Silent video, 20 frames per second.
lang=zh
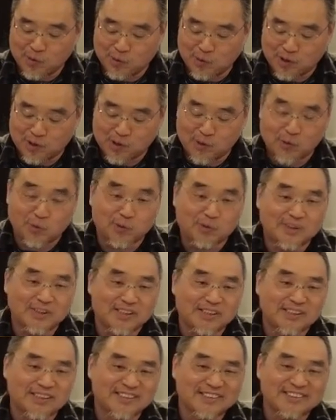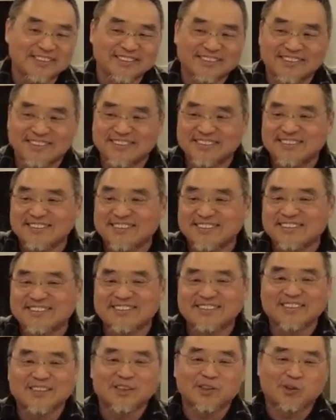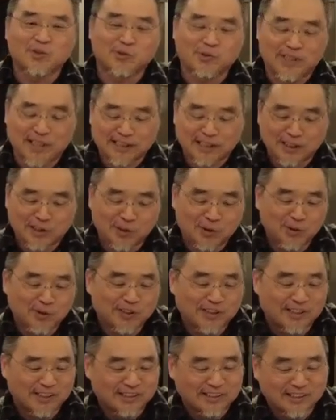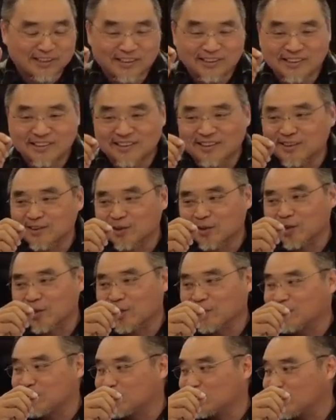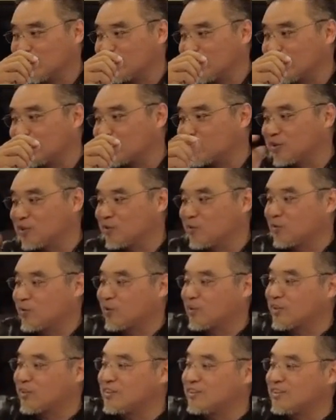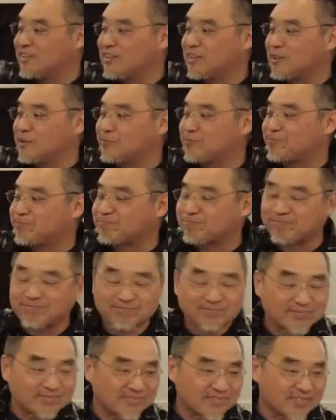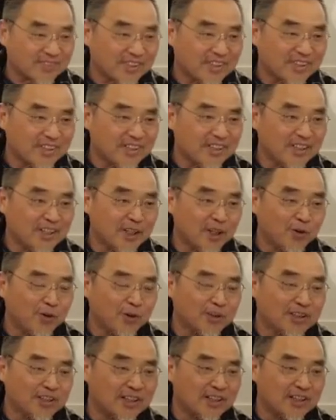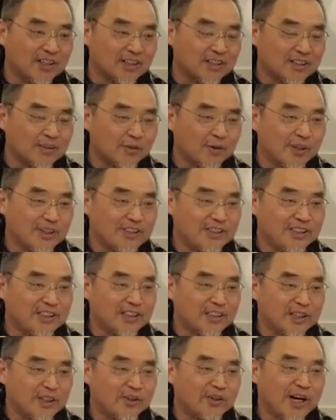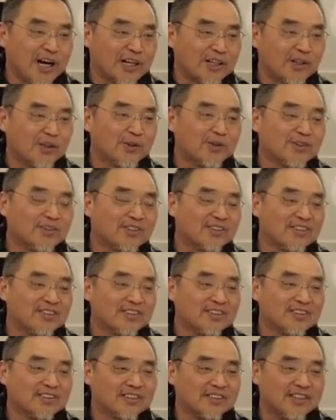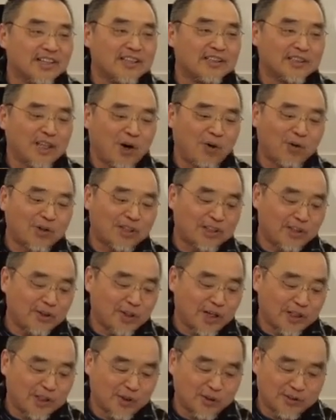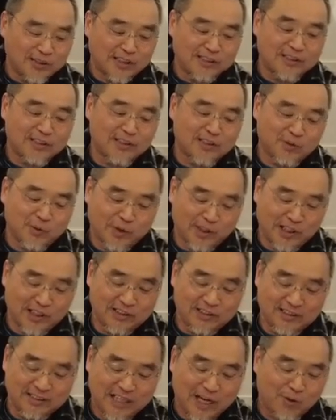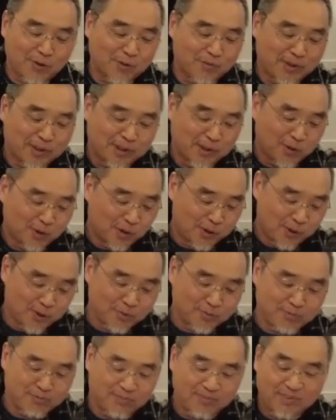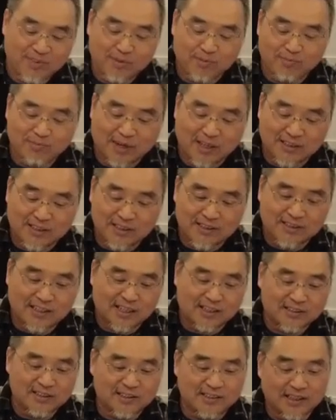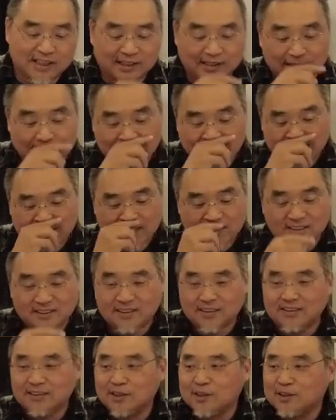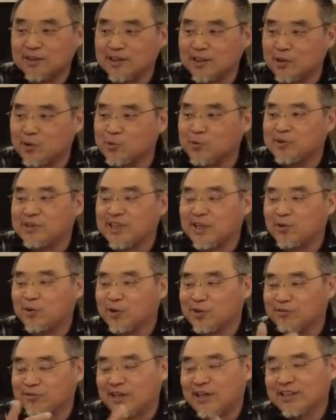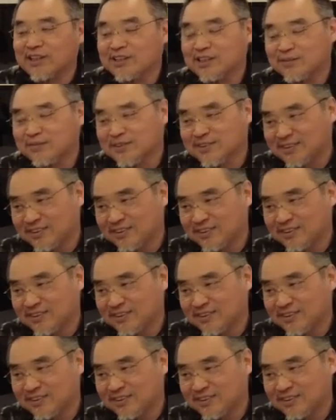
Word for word: 我读这个，读大家手写的能力啊，这个很很难弄清。楚。有个这个，有我的微信的 QR code，你可以扫我的 QR code。那这次我一定加我朋友，我就把这讲义啊，甚至这个录像我会发给你们。